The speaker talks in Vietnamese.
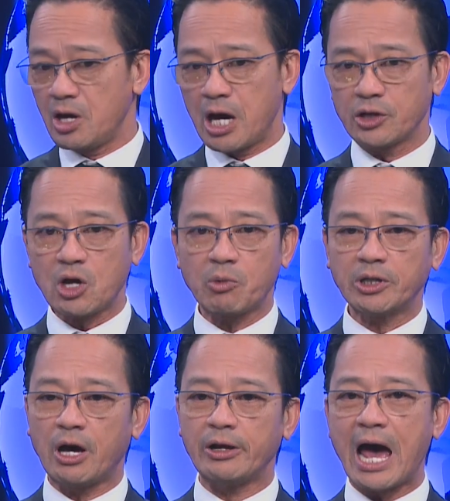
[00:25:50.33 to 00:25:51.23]
ờ, trong cái
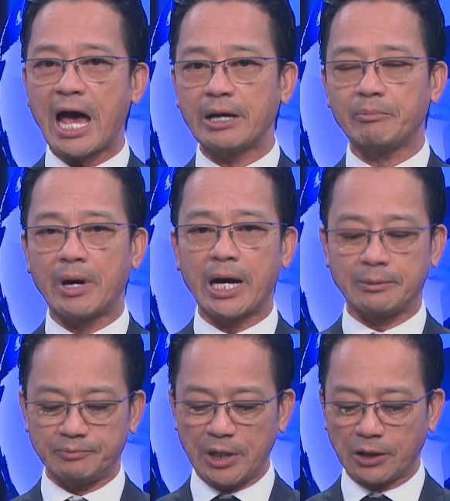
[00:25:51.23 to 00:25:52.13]
thời đại mà
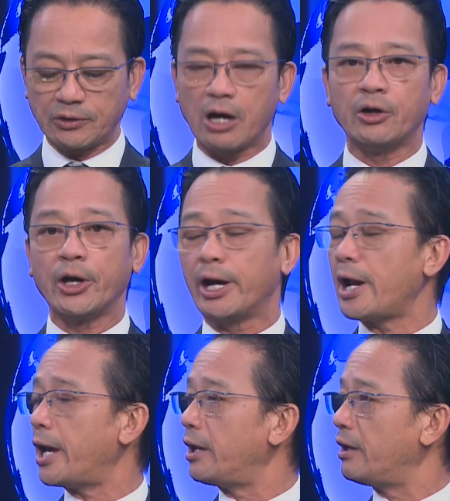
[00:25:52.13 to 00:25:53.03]
điện tử hiện
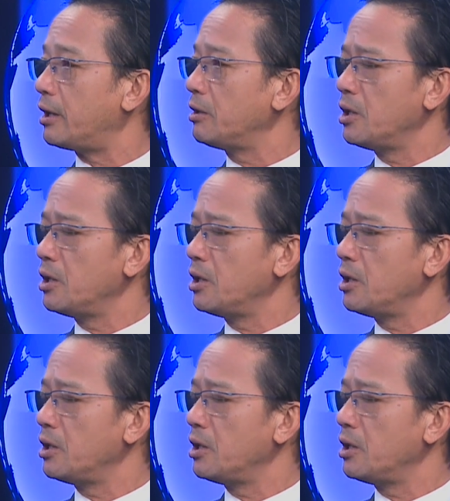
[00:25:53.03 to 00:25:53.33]
nay